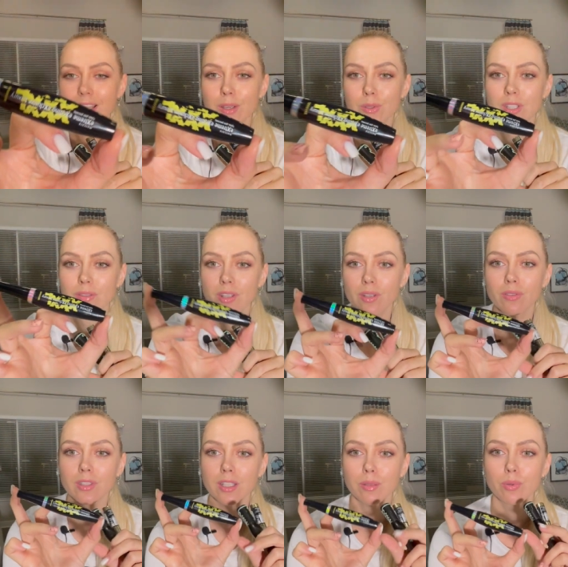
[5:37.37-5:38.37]
ее
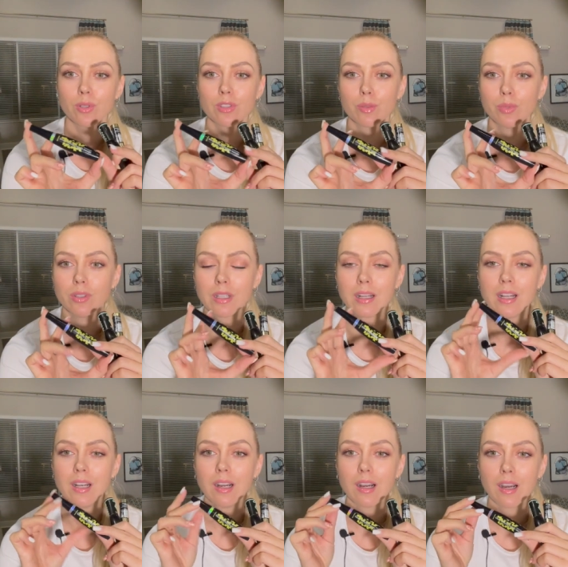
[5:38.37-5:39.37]
советовала и просто била
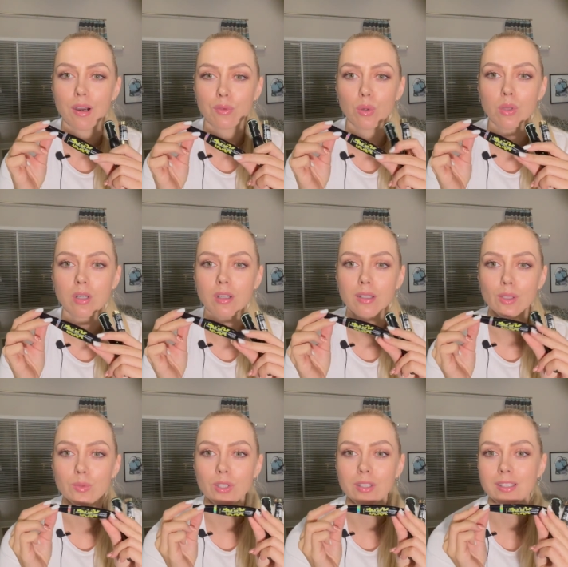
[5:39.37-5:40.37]
а, в колокол о
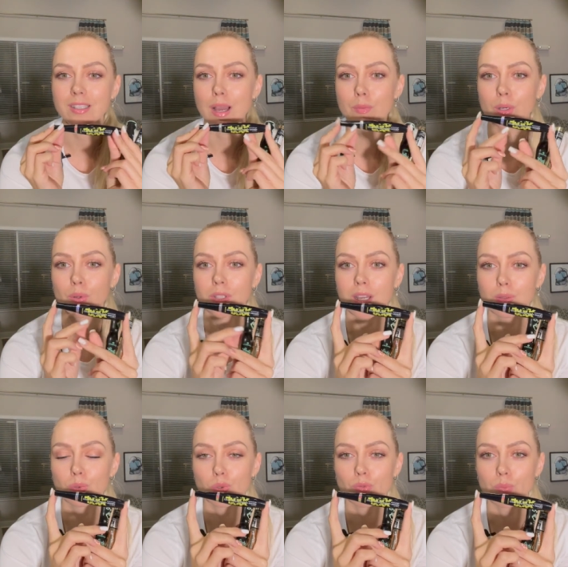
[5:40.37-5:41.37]
том, что это самая крутая
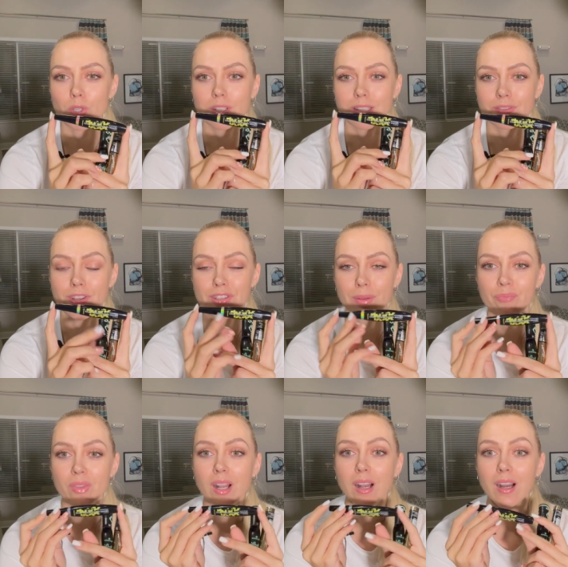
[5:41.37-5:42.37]
тушь вообще на свете.
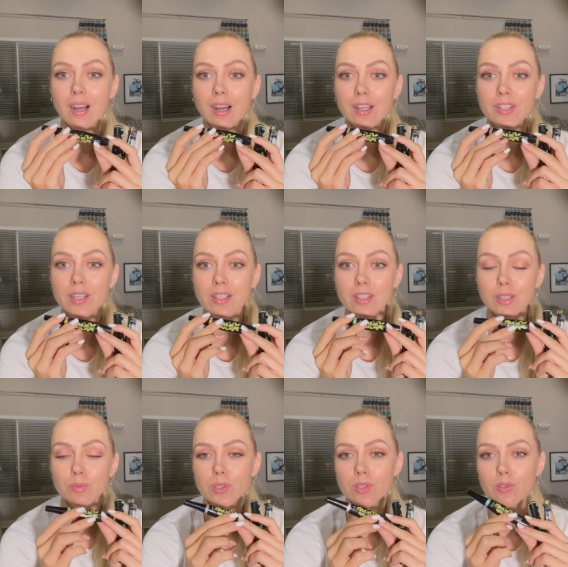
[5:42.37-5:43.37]
А, я не
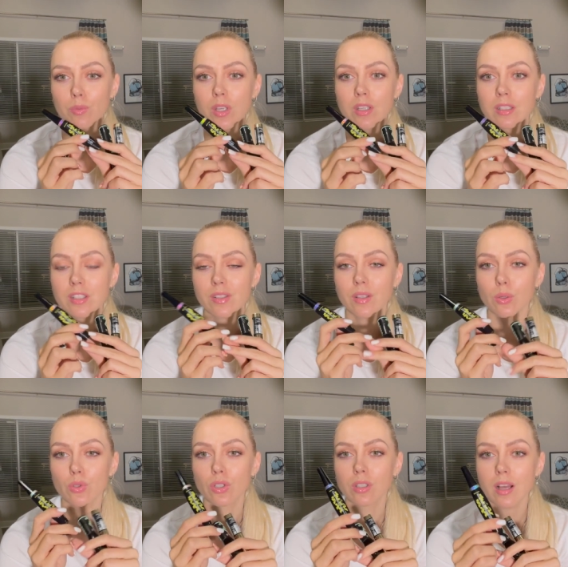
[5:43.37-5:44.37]
изменила свое мнение, она действительно
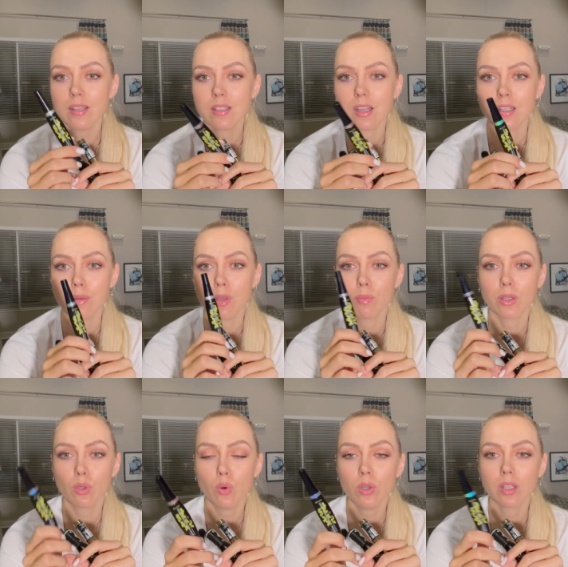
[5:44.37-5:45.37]
очень классная, она мне
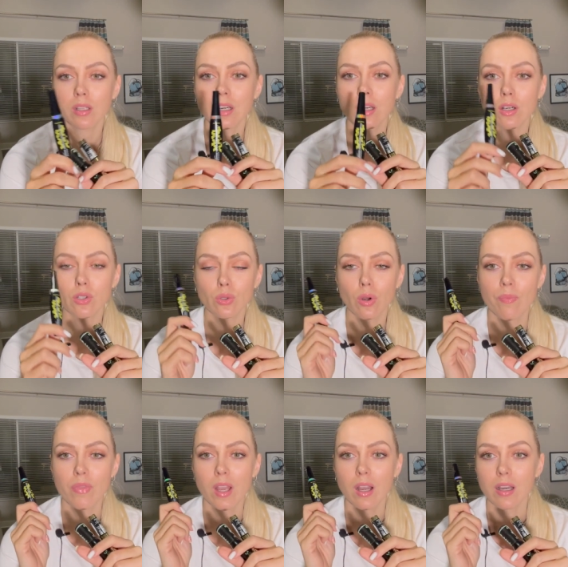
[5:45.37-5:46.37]
подходит, она хорошо
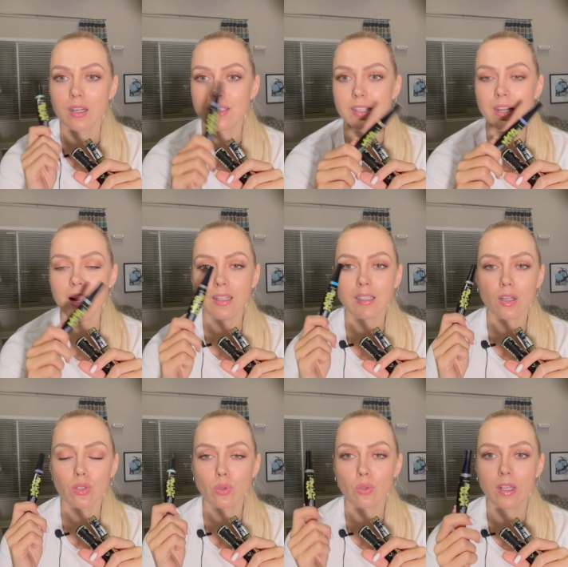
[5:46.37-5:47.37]
разделяет,
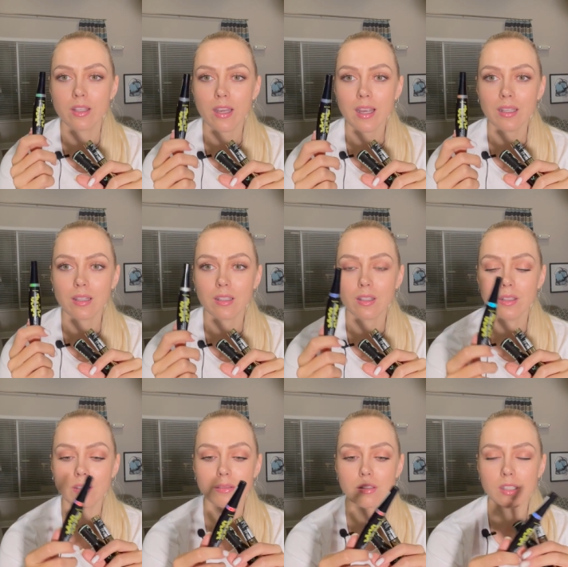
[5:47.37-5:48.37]
хорошо удлиняет,
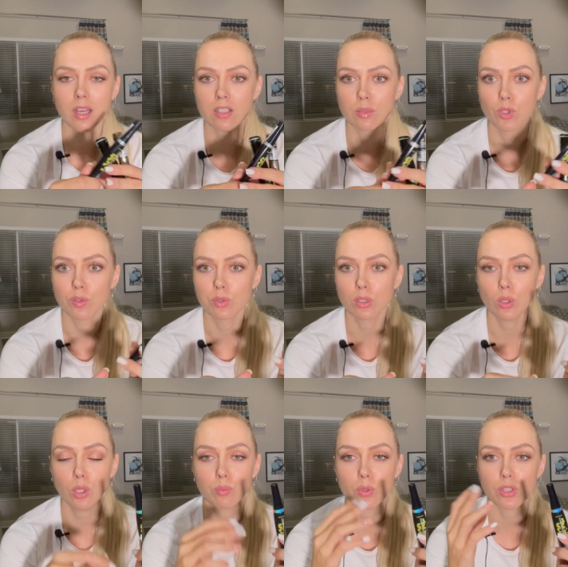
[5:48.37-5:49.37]
и с каждым новым
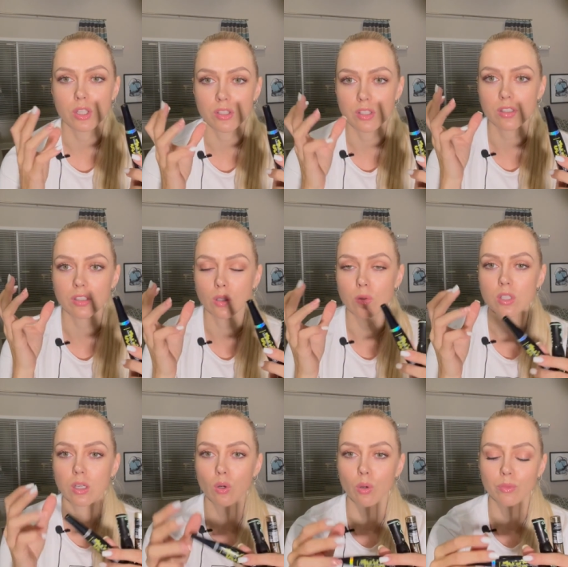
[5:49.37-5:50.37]
слоем просто ресницы становятся
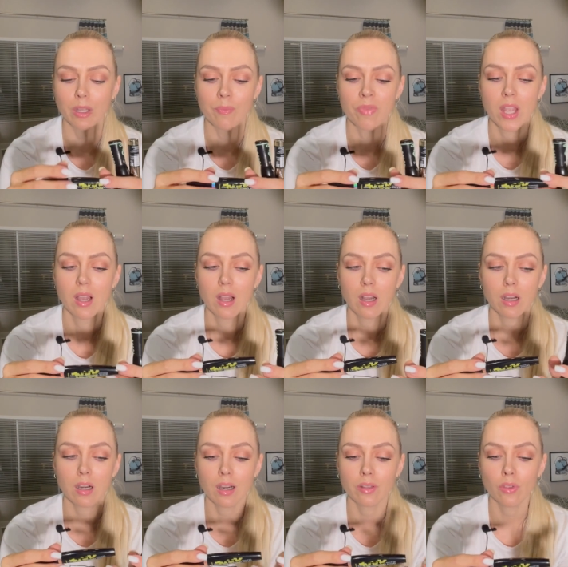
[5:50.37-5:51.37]
огромные.
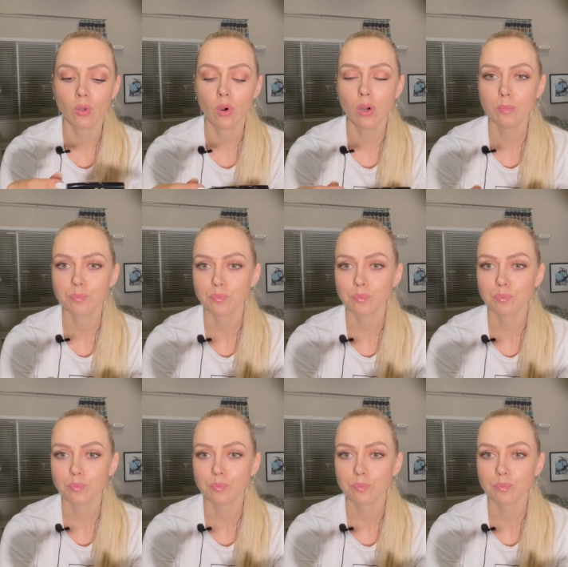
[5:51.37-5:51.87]
А, но